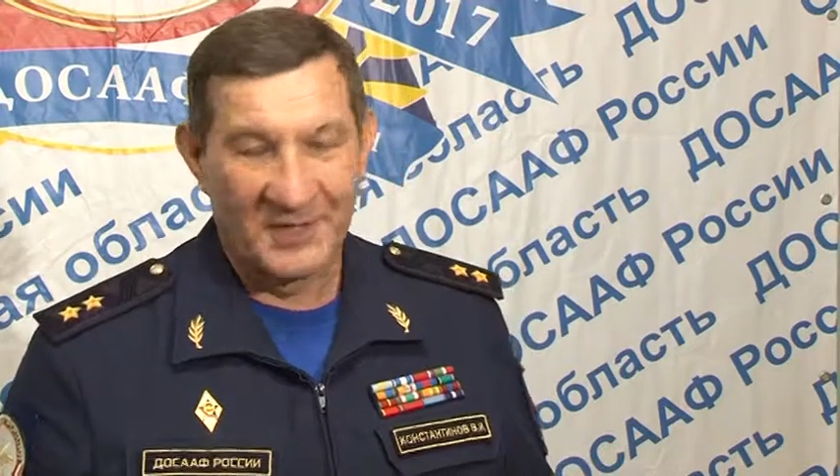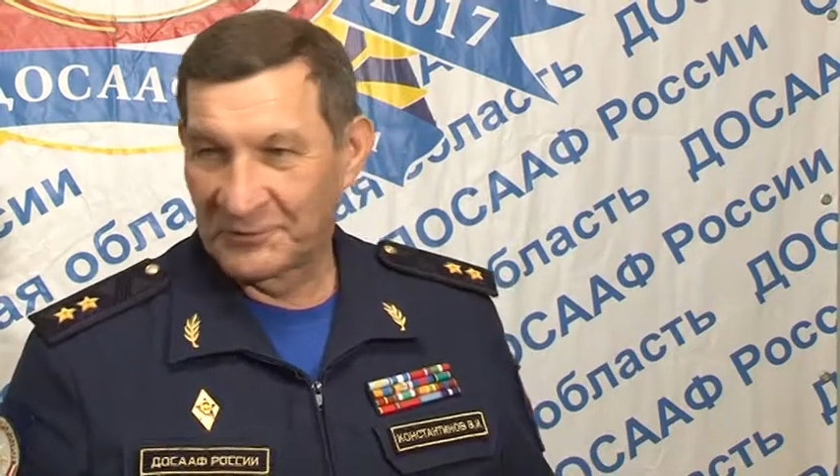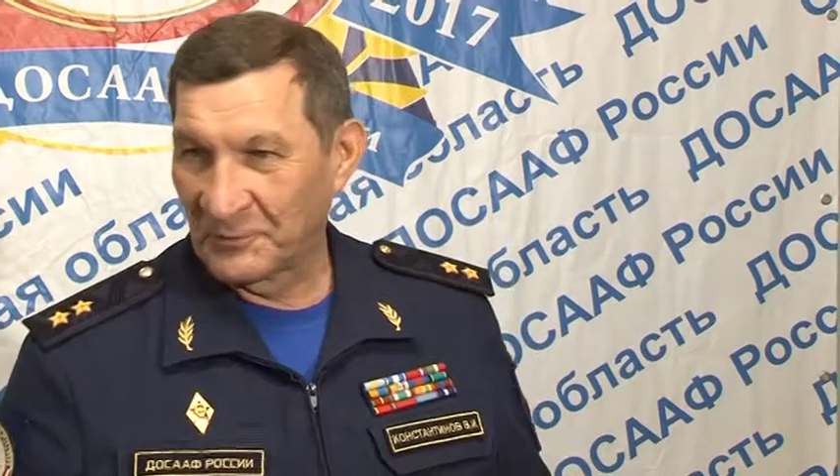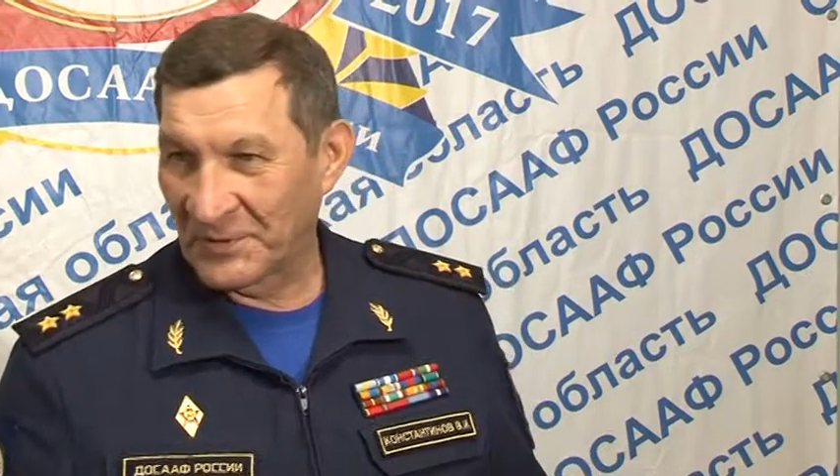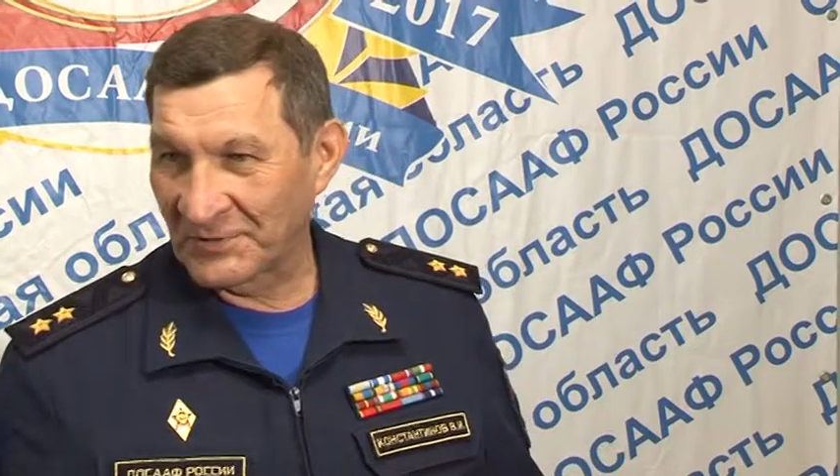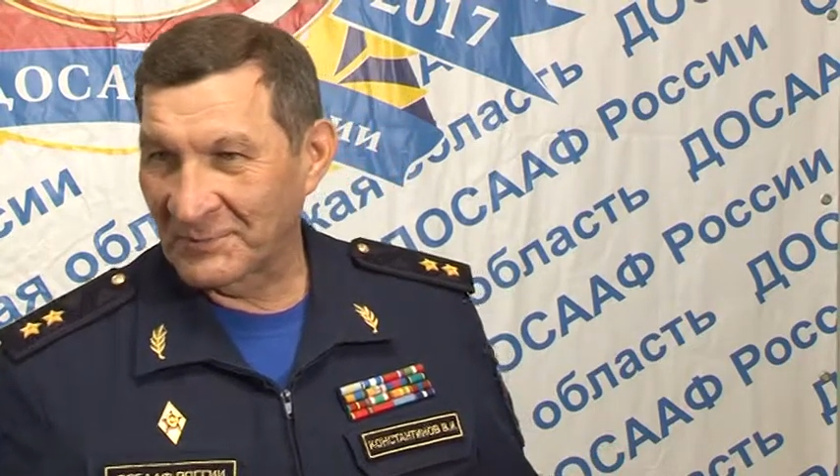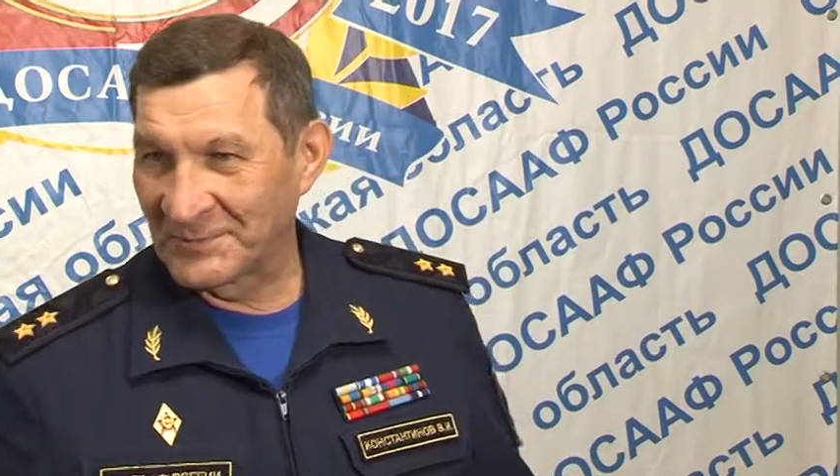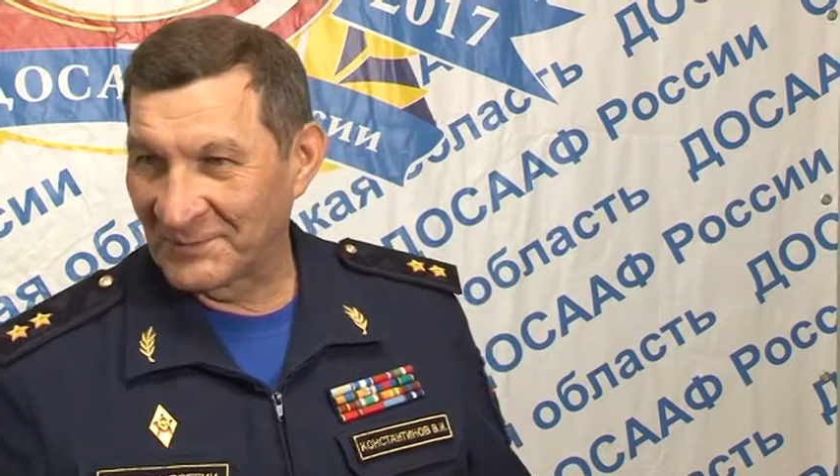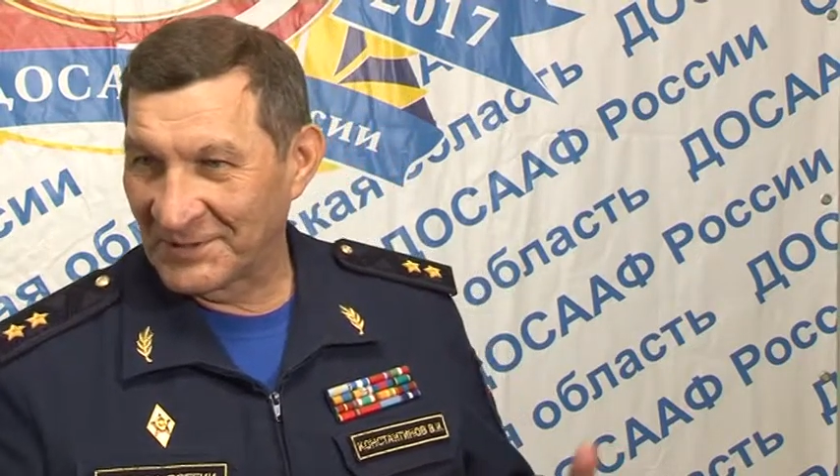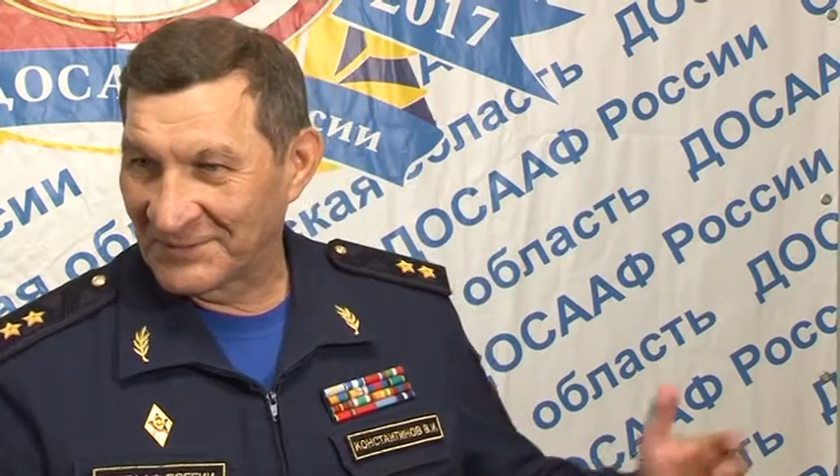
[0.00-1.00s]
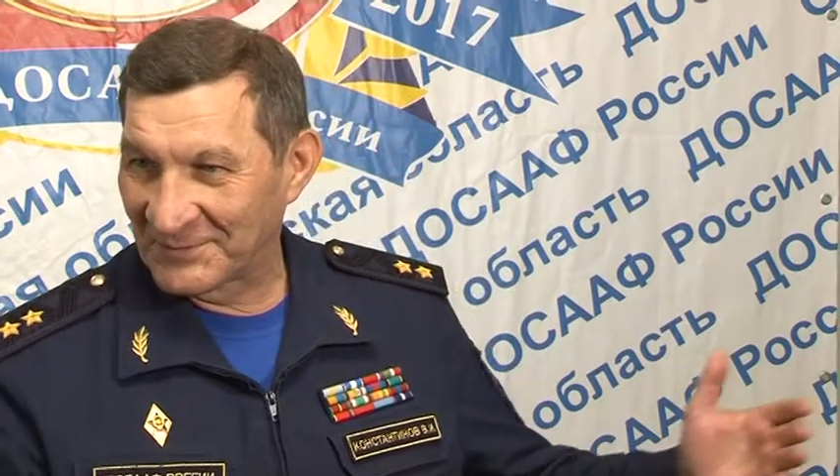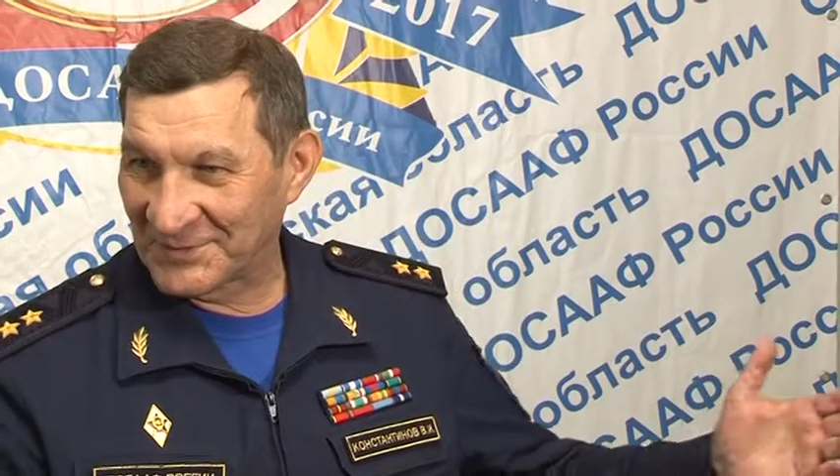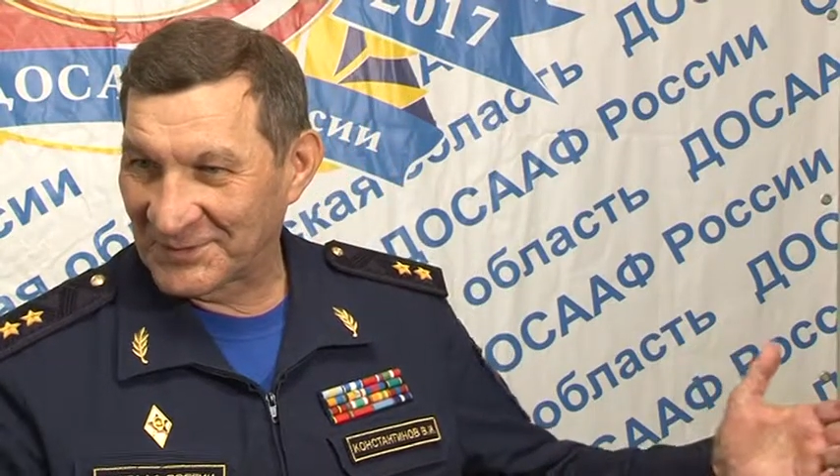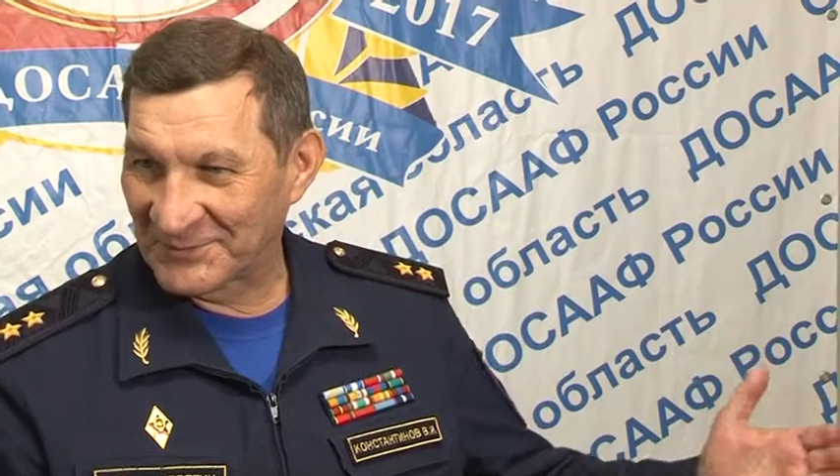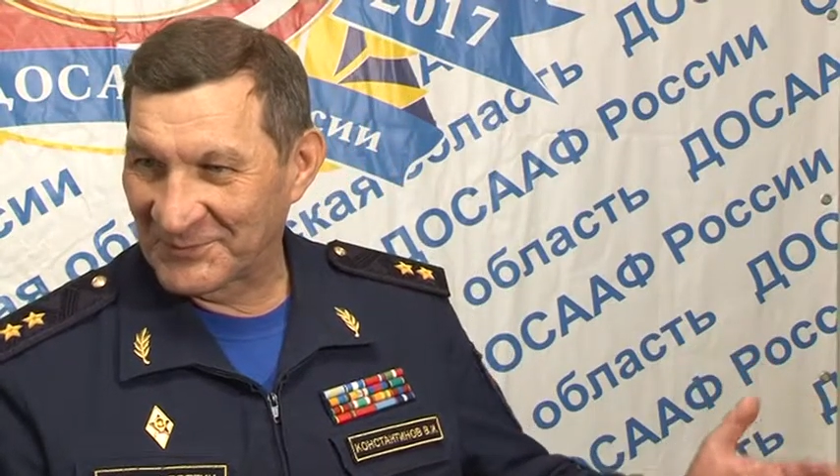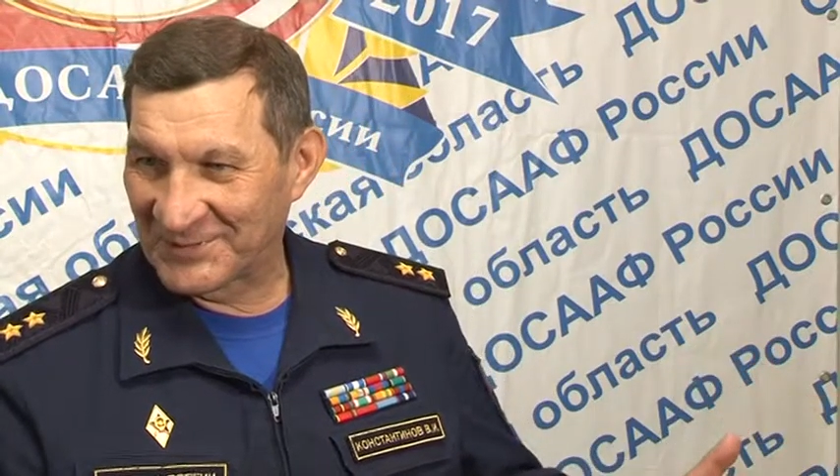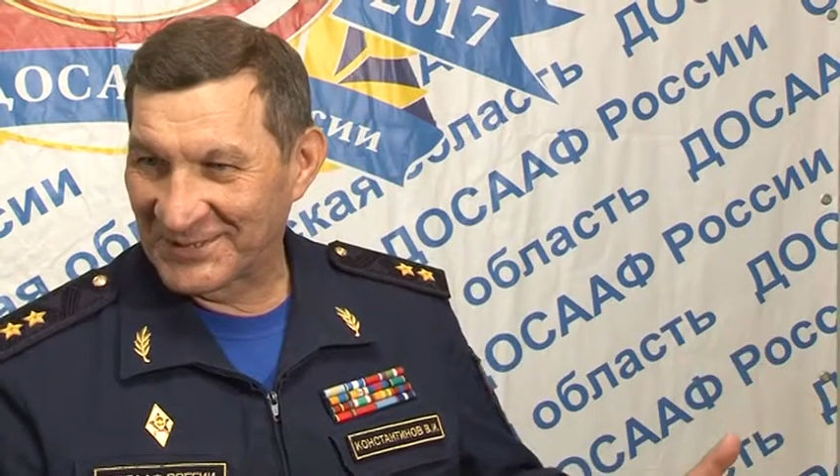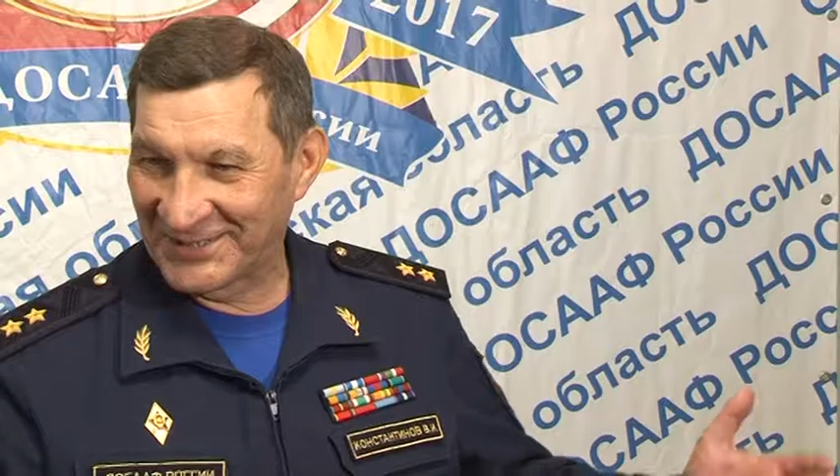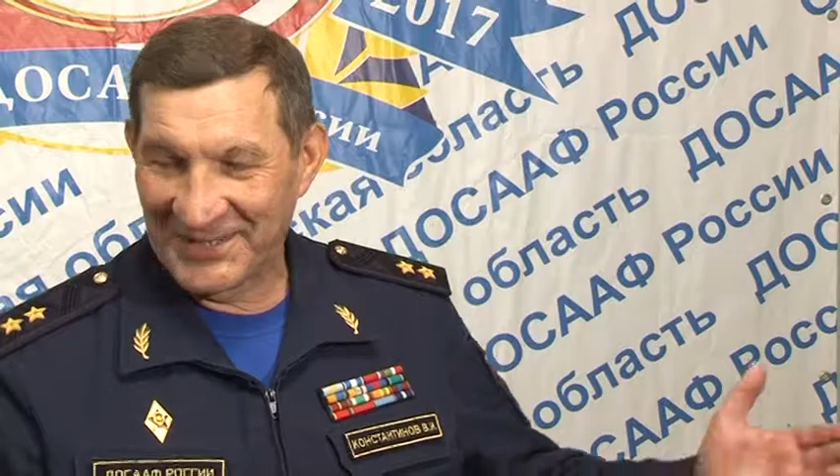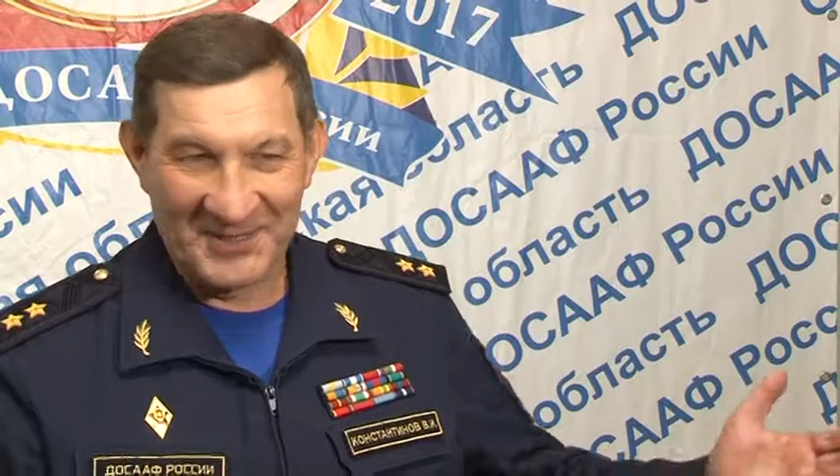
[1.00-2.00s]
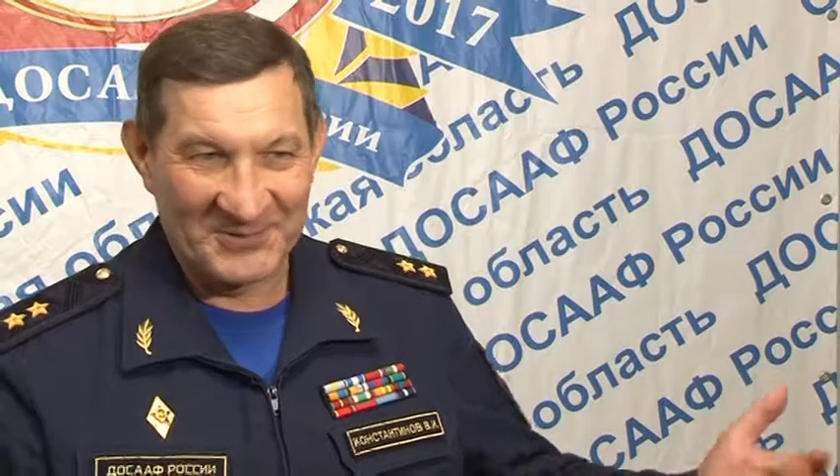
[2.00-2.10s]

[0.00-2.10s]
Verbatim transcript: Но первое обновление вы сейчас увидели.